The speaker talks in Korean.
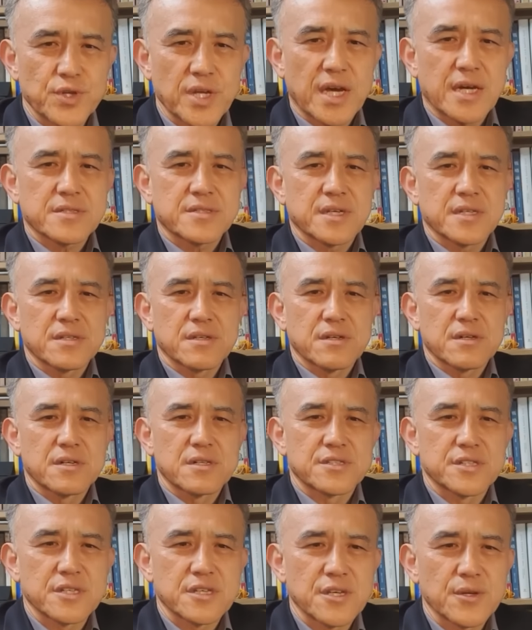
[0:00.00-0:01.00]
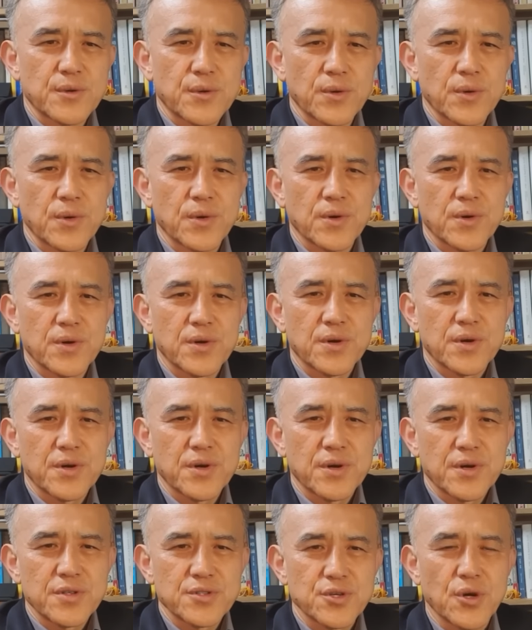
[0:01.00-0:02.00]
우리 학생들을 지키고
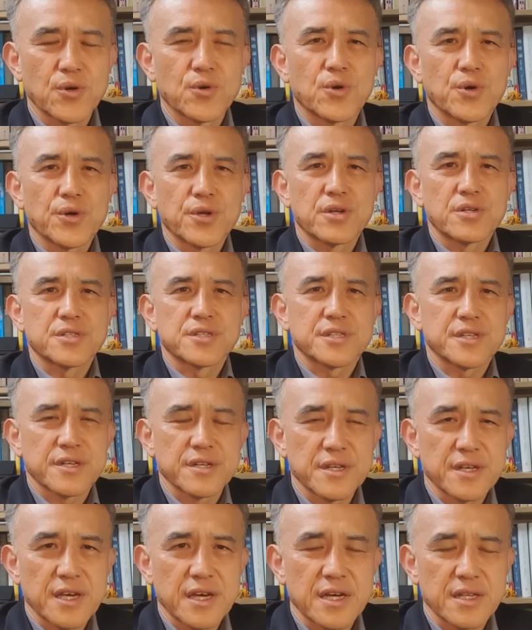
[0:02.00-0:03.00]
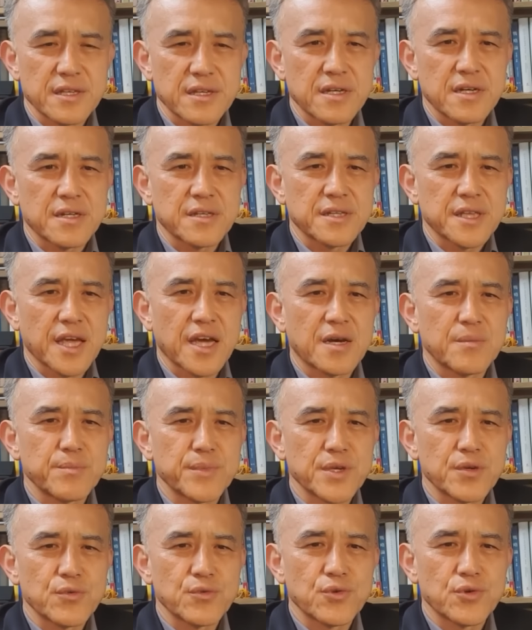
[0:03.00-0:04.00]
전공의를 지키는 게 아니라
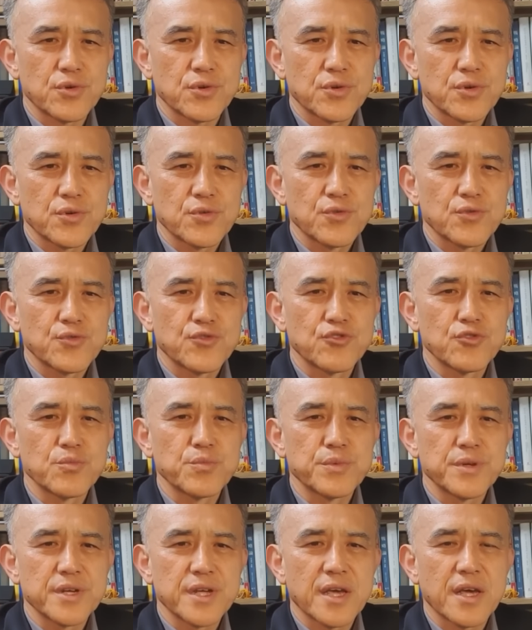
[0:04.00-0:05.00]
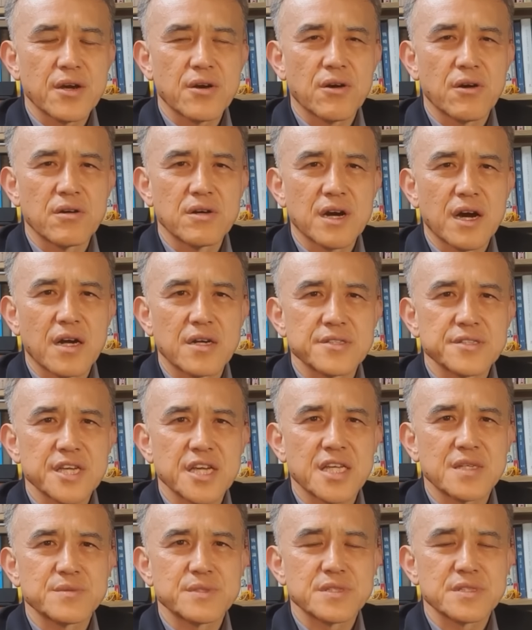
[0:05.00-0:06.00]
대한민국 국민의 건강을
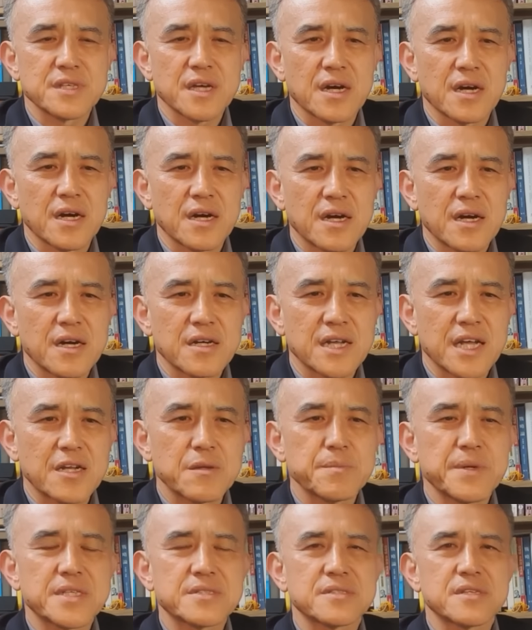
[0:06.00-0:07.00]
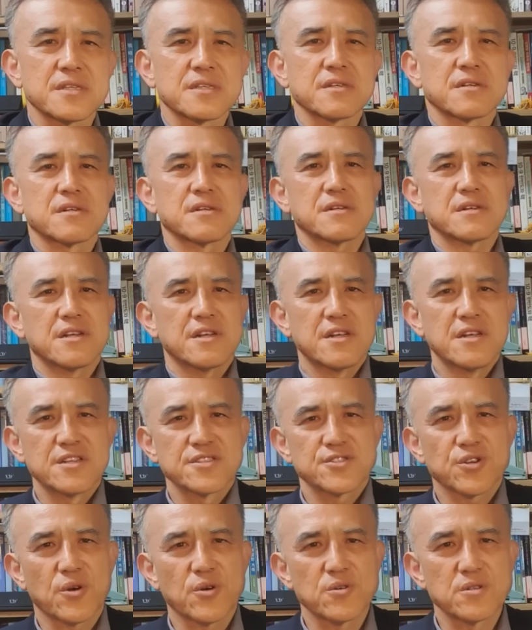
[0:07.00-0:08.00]
책임진다. 라는 메시지를
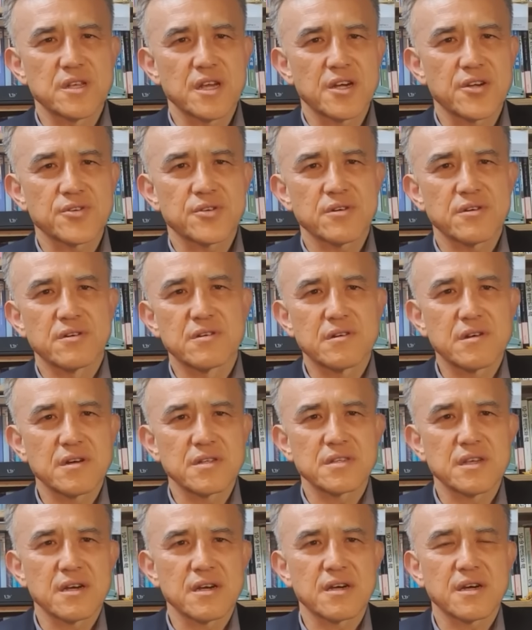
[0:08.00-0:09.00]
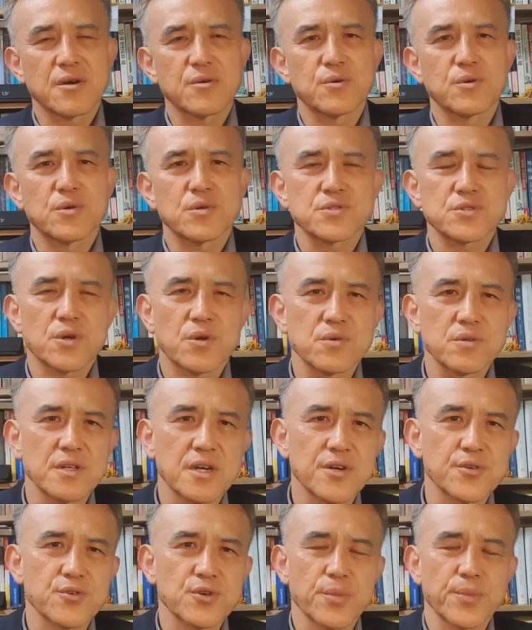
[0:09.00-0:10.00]
서울대학교 의과대학하고
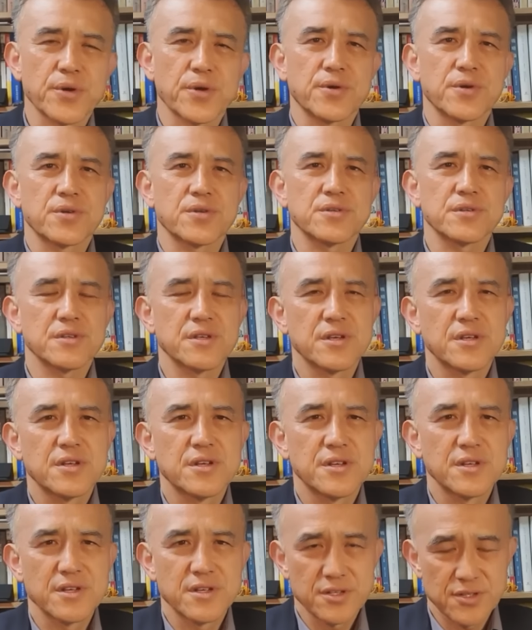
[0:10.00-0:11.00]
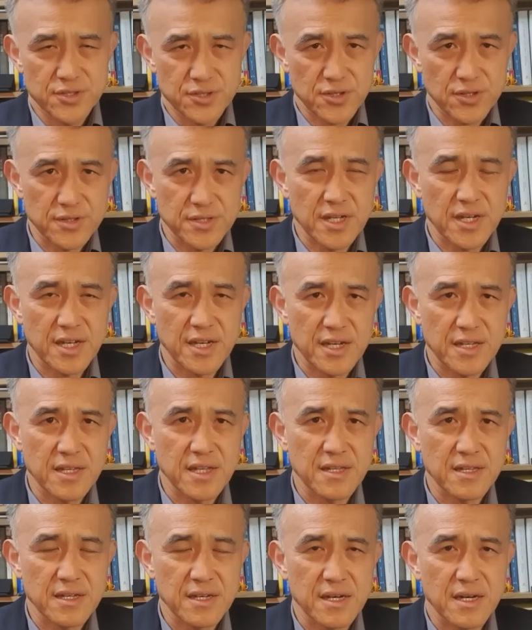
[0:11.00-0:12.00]
서울대학교 병원은 전달해야
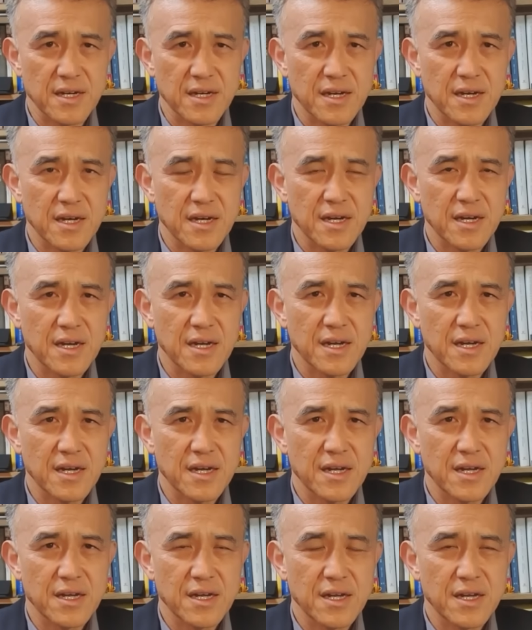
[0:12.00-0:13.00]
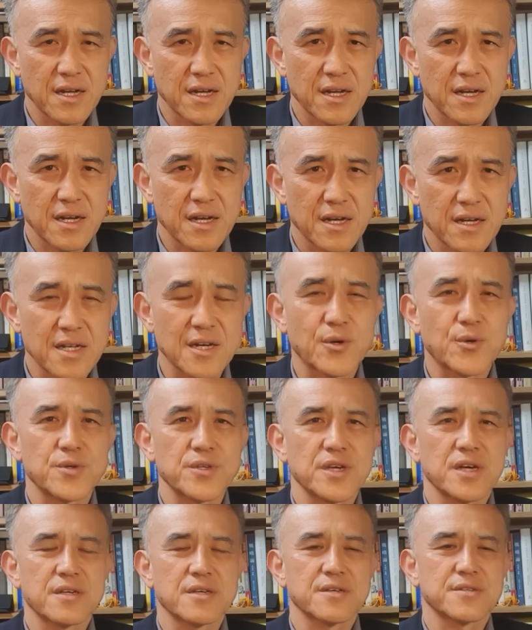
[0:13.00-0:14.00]
된다. 라고
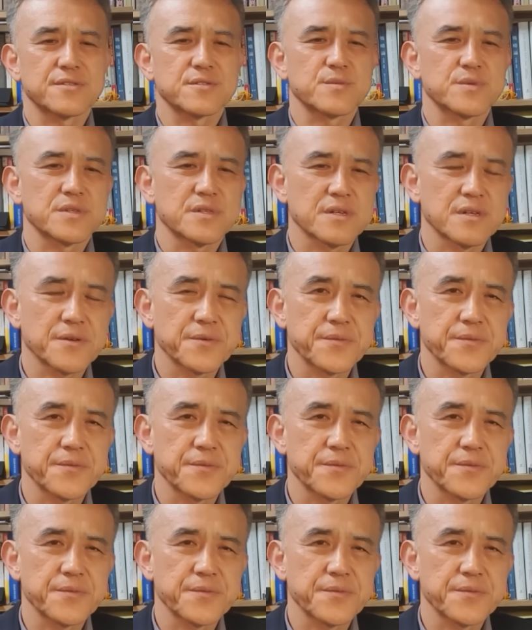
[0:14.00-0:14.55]
이야기했습니다.